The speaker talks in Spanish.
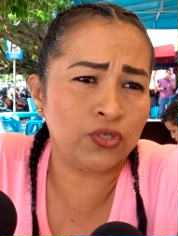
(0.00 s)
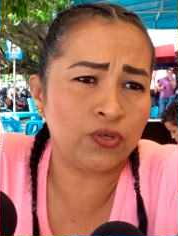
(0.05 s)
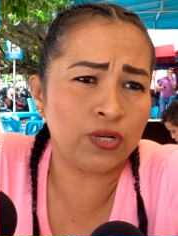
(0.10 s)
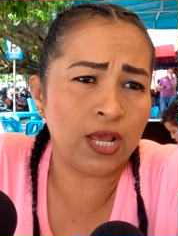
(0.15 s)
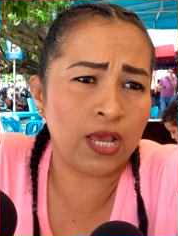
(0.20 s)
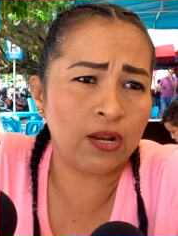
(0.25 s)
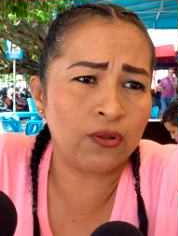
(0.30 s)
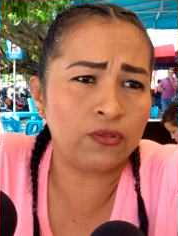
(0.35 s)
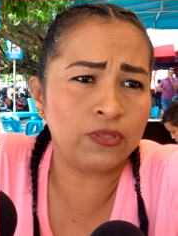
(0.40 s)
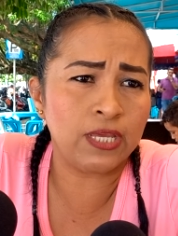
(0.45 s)

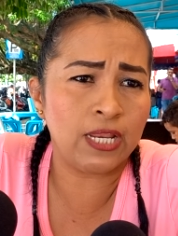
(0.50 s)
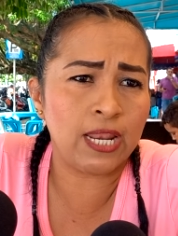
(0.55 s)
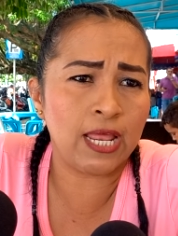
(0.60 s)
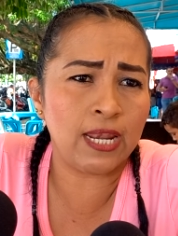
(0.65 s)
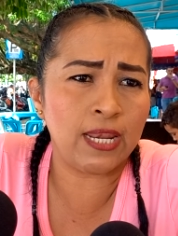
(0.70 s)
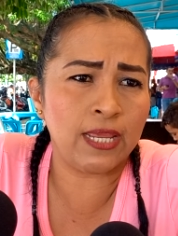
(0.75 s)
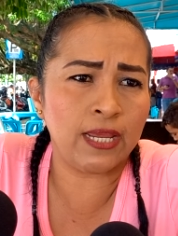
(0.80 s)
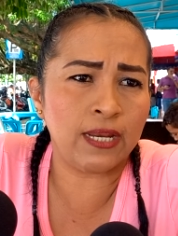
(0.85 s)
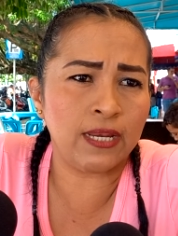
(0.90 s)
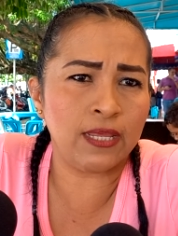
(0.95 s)
lloraron de la
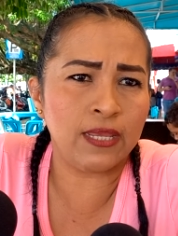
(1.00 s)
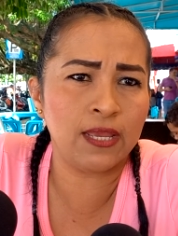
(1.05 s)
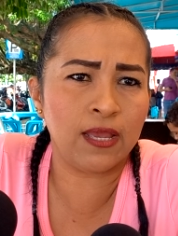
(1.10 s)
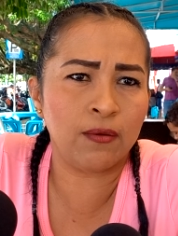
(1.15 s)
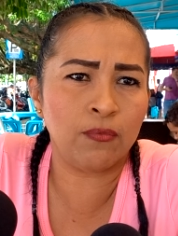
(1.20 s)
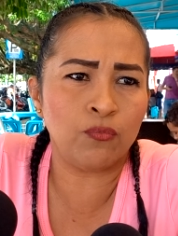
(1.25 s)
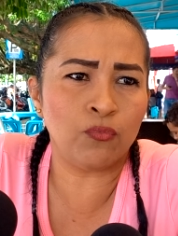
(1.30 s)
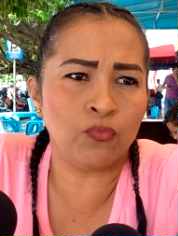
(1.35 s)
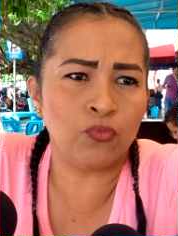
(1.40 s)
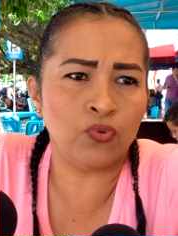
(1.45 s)

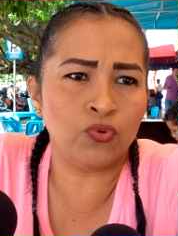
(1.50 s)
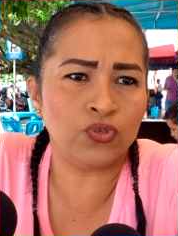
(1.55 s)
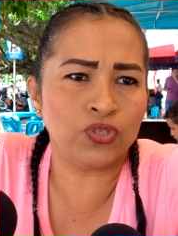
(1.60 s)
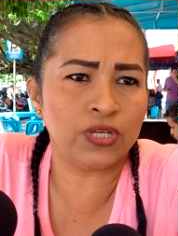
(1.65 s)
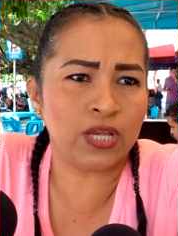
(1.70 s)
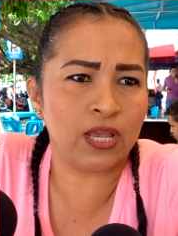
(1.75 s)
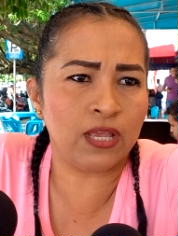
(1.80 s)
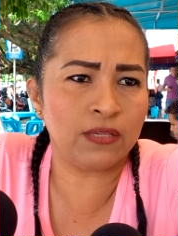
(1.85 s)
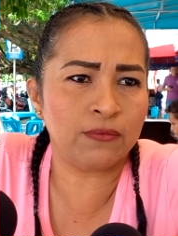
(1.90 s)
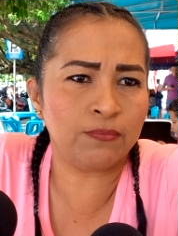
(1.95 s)
alegría,
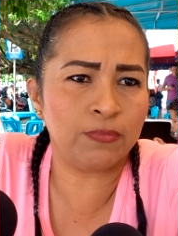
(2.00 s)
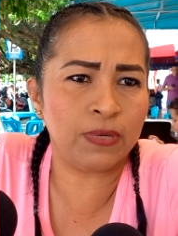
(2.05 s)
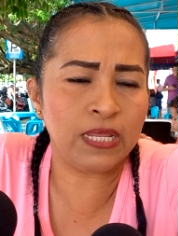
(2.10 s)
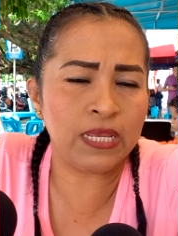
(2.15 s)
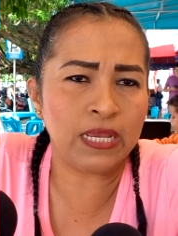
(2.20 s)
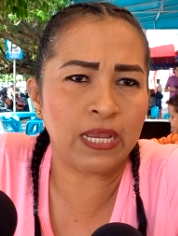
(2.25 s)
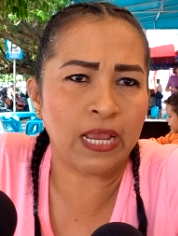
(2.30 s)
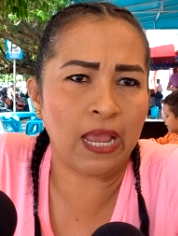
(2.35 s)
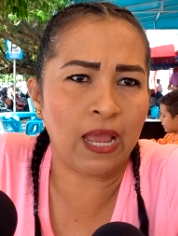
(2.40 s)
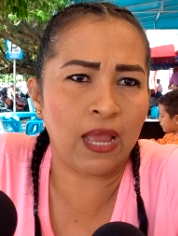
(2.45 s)
muchas
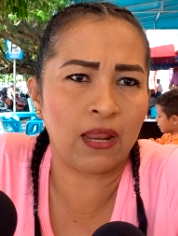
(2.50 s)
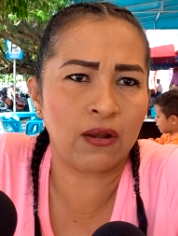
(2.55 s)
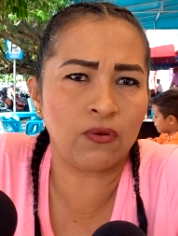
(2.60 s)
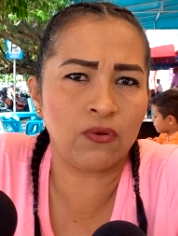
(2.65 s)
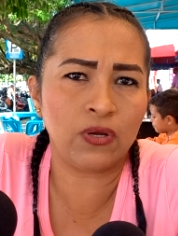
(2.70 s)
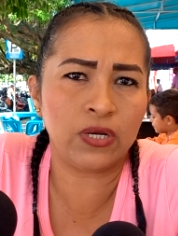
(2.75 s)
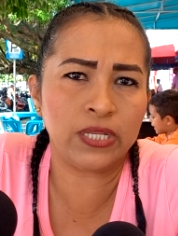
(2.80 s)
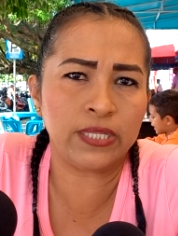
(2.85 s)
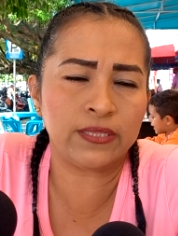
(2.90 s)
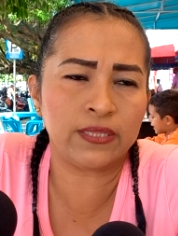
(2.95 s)

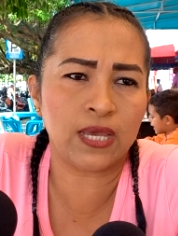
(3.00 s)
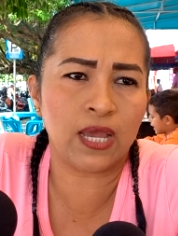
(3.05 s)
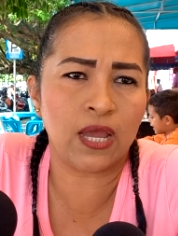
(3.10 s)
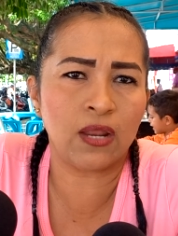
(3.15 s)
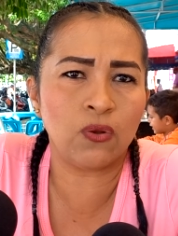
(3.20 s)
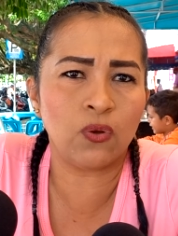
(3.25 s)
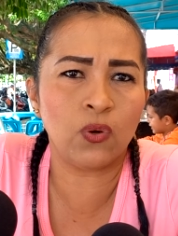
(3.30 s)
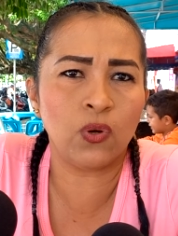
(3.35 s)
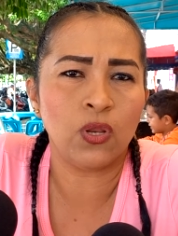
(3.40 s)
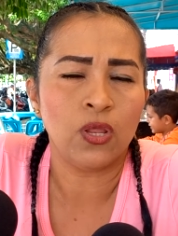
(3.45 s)
brincaron,
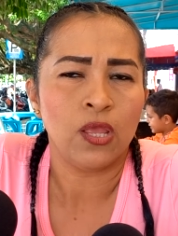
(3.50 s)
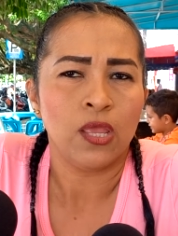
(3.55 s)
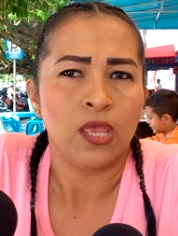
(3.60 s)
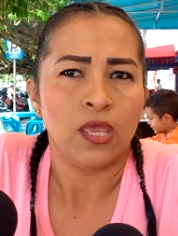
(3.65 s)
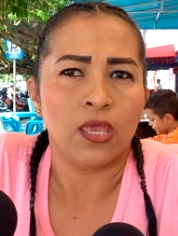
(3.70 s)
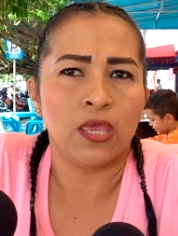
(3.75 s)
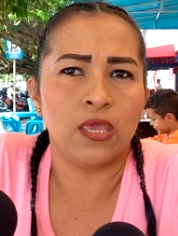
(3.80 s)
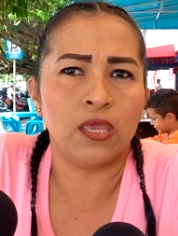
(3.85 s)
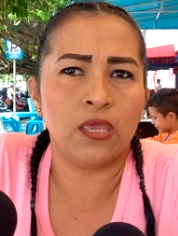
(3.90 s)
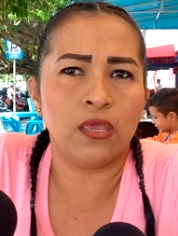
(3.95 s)
gritaron
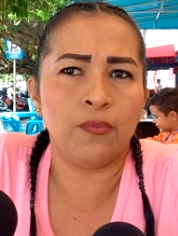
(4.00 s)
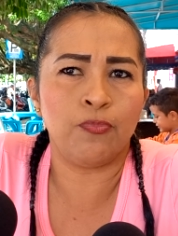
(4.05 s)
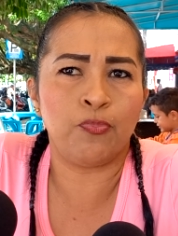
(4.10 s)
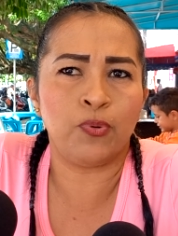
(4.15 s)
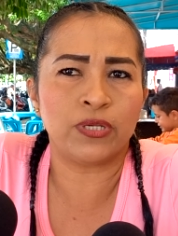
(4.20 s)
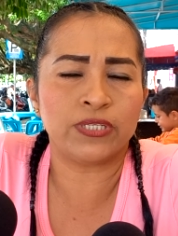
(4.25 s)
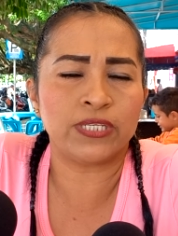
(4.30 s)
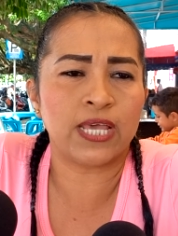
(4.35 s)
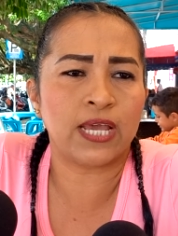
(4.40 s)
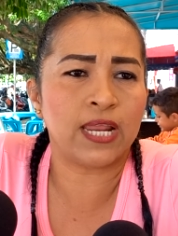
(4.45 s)
y
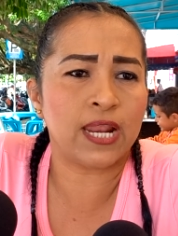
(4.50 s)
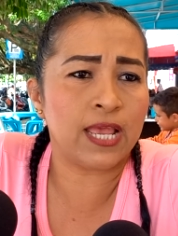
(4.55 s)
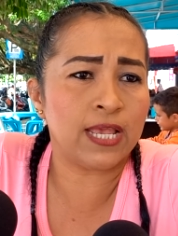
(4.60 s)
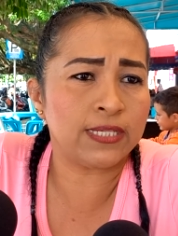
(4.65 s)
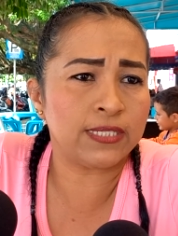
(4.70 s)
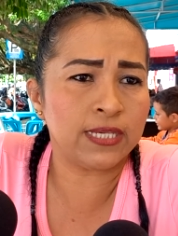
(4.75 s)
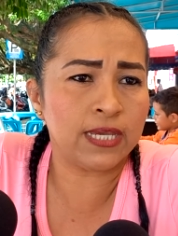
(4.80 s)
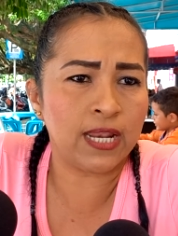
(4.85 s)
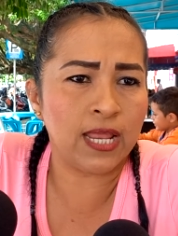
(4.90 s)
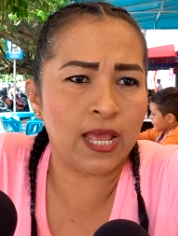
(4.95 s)
pues
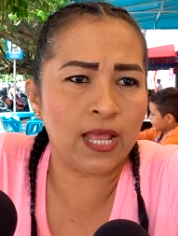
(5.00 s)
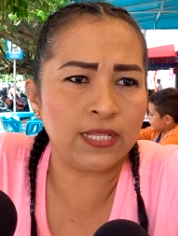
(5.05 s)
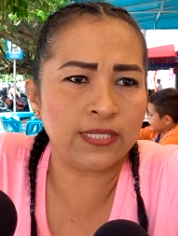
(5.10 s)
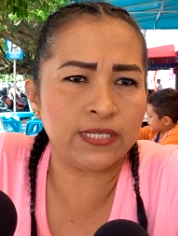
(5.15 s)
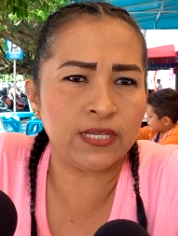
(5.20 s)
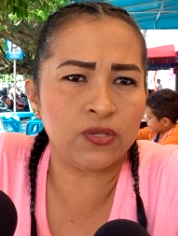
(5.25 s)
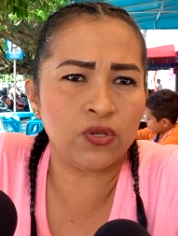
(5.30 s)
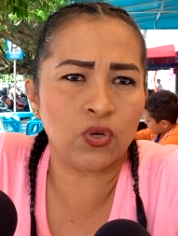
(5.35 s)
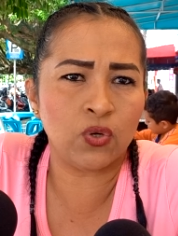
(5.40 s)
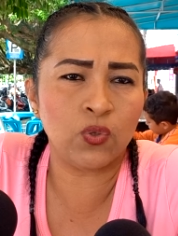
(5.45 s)
agradecer al
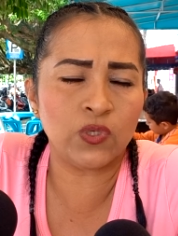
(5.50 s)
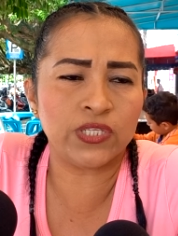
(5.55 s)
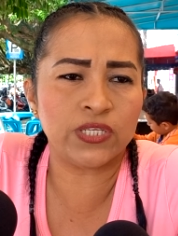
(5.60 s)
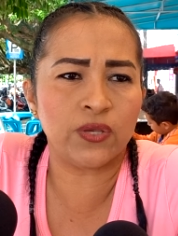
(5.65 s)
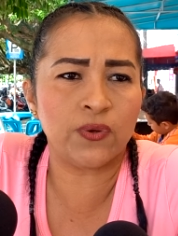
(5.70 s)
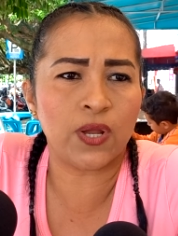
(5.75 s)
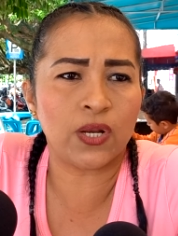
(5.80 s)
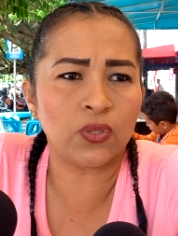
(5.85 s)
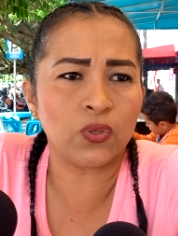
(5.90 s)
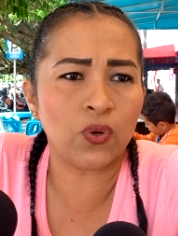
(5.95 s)
señor Luis
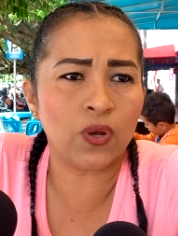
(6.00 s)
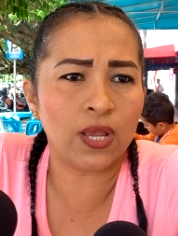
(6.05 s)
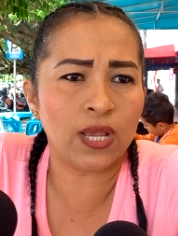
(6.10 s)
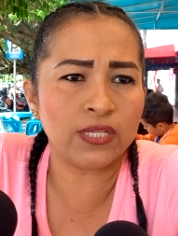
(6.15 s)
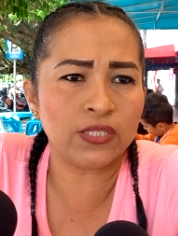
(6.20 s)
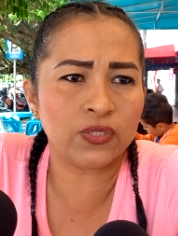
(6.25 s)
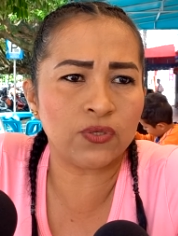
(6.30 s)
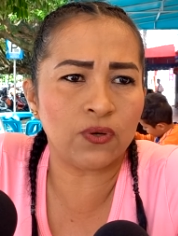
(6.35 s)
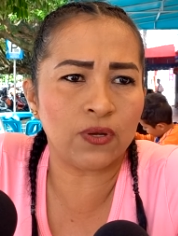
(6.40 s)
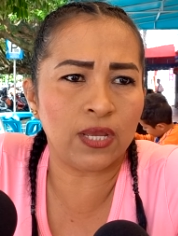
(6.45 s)
Eduardo
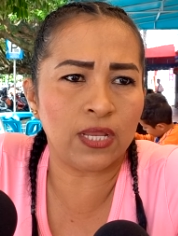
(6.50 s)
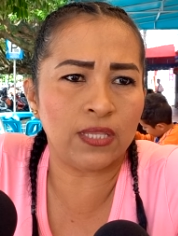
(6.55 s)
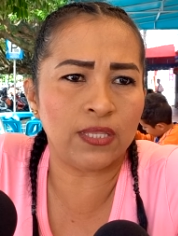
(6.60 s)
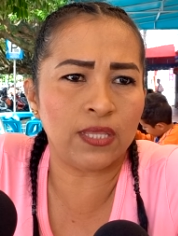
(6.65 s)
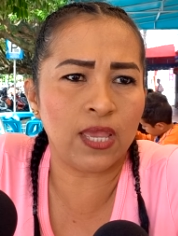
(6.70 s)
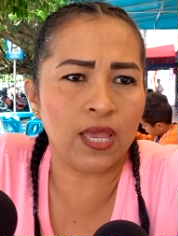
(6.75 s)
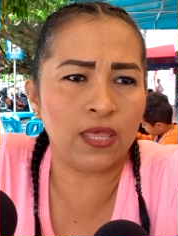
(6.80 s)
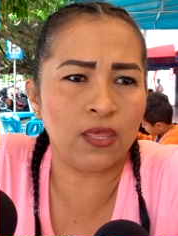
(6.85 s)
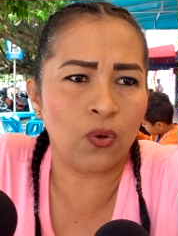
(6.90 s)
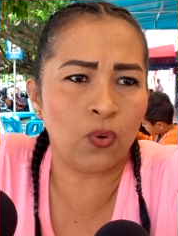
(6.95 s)
Castro que el
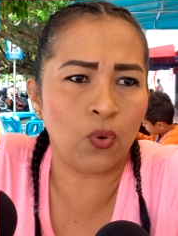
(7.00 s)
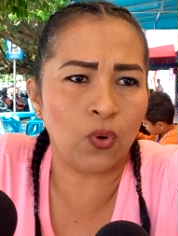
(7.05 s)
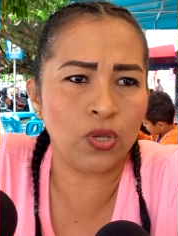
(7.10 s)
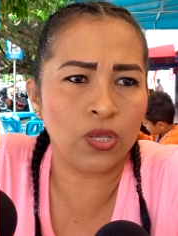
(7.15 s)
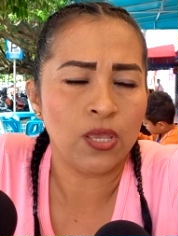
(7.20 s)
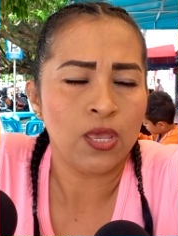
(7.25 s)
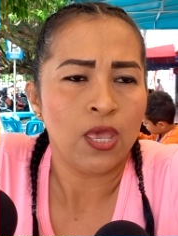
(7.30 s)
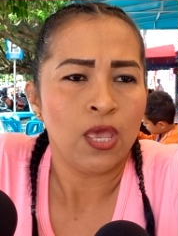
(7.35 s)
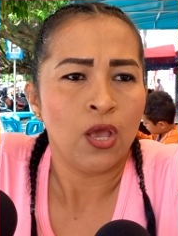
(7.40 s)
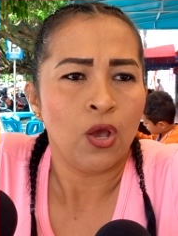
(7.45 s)
día de hoy